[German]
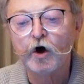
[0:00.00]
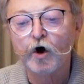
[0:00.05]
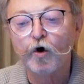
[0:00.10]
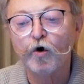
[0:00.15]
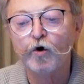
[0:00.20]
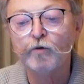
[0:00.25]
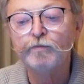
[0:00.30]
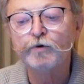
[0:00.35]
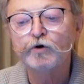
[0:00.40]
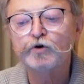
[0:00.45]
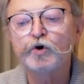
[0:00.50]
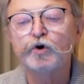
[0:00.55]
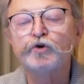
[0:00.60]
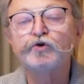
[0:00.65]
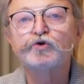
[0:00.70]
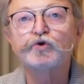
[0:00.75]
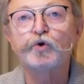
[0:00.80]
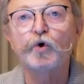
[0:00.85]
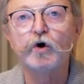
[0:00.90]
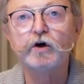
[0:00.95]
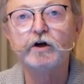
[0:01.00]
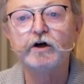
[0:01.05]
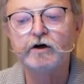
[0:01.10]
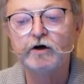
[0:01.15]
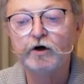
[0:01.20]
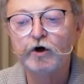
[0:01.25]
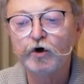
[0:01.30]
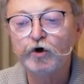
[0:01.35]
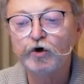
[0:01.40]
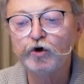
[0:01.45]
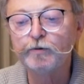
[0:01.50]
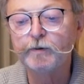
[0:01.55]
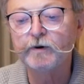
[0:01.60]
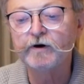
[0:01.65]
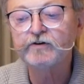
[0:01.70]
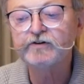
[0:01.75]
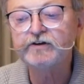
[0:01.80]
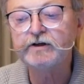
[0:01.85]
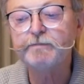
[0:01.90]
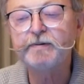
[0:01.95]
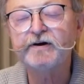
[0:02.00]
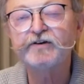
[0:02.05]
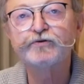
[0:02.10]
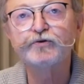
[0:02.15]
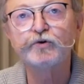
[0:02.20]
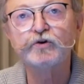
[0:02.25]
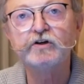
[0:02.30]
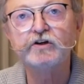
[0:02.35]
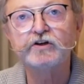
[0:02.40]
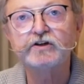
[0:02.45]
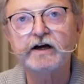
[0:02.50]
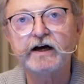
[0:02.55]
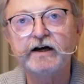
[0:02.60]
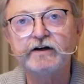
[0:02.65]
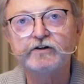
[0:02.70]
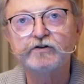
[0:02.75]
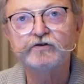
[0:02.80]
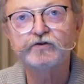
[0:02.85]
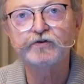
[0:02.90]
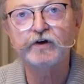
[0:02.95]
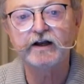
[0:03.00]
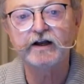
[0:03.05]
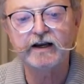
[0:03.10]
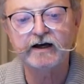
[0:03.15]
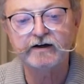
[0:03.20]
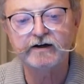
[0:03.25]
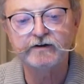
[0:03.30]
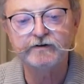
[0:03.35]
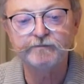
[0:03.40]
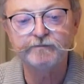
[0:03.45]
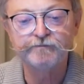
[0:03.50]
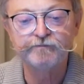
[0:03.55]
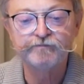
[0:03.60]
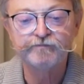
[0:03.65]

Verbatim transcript: um Kontrolle über die Persönlichkeit zu erlangen.